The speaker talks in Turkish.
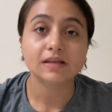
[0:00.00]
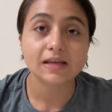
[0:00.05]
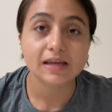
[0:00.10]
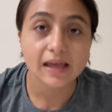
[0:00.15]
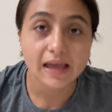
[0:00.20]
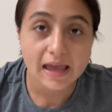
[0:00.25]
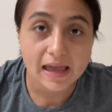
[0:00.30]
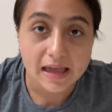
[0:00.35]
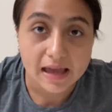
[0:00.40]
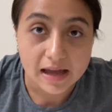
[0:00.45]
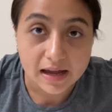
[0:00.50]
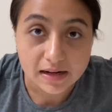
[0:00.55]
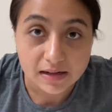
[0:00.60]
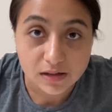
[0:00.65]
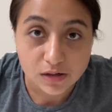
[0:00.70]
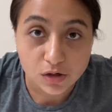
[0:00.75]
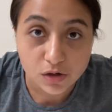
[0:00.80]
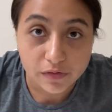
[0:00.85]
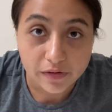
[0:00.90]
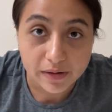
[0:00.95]
Eğer
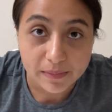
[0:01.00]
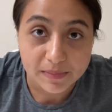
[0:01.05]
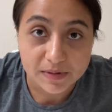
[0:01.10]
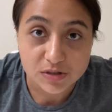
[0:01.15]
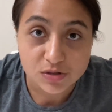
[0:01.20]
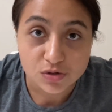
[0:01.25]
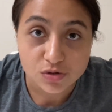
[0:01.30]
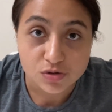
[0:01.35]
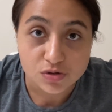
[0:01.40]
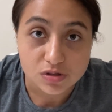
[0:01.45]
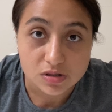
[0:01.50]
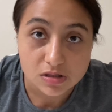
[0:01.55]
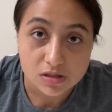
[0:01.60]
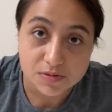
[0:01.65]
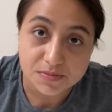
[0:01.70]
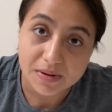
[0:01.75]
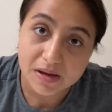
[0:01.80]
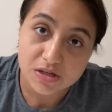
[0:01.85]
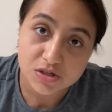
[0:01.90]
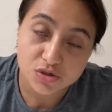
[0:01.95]
kilo vermek istiyorsanız
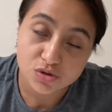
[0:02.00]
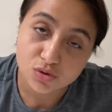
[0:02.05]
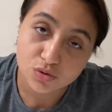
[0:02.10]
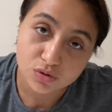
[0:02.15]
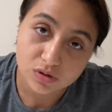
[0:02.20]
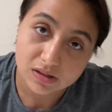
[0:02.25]
bence doğru